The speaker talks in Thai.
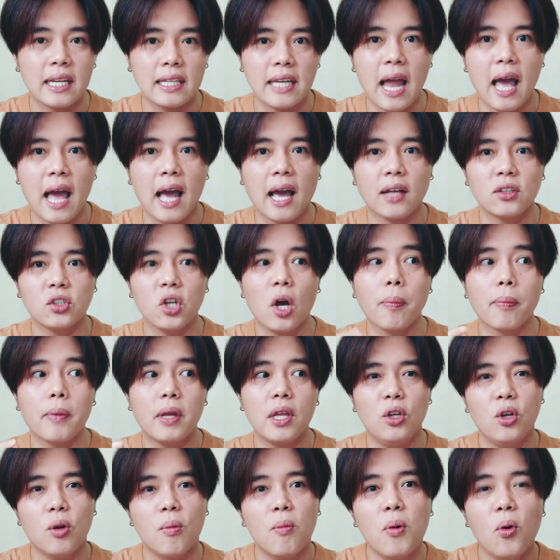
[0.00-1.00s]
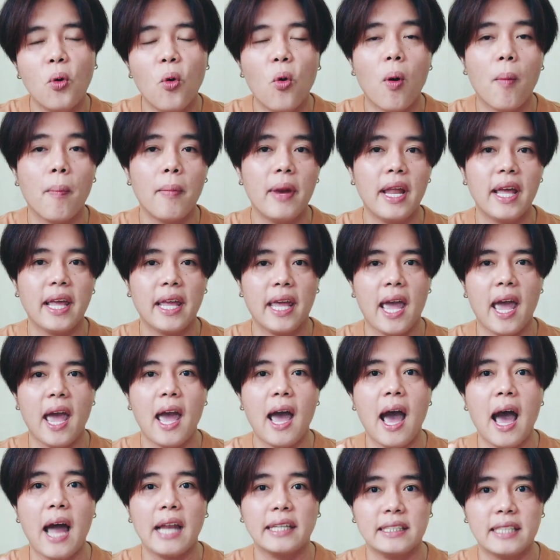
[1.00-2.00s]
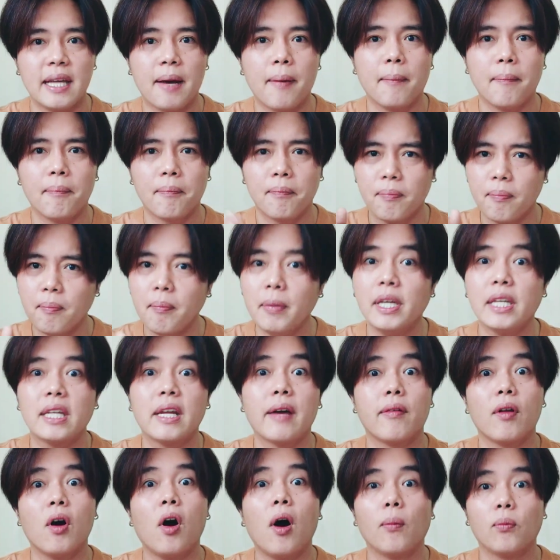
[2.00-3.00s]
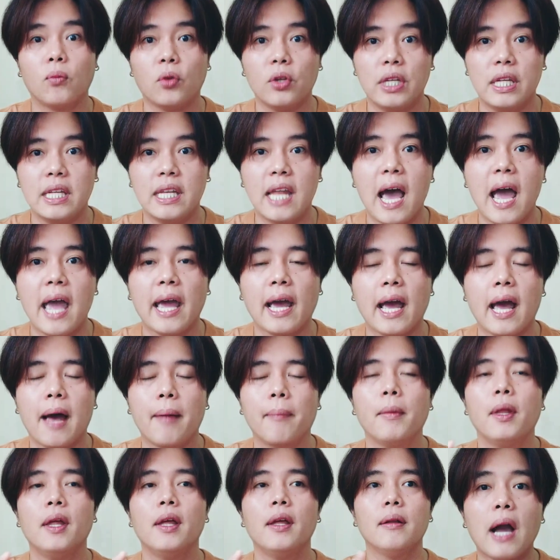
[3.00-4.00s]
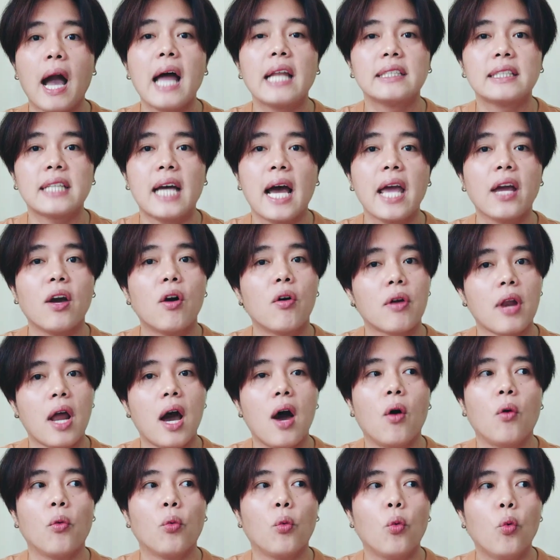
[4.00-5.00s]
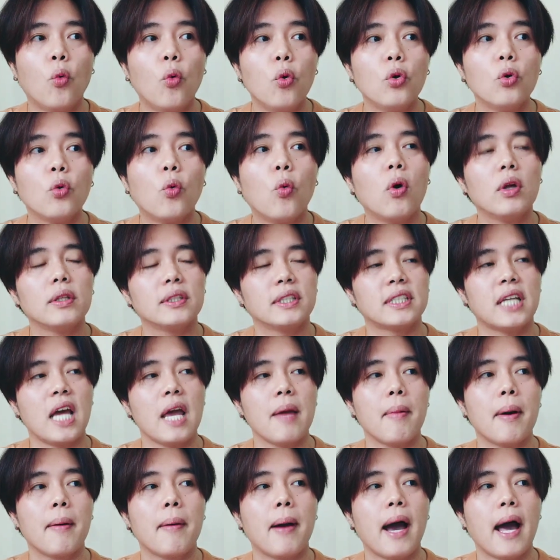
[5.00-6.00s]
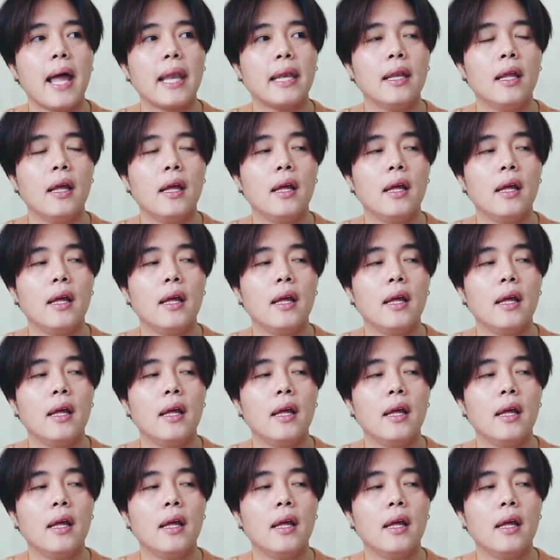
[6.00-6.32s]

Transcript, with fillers: หนักๆชอบกลิ่นหลวมๆอะไรเงี้ยอาจจะมึนกับน้ำหอมตัวนี้ได้ครับการใช้ของเราคุณควรจะใช้ประมาณ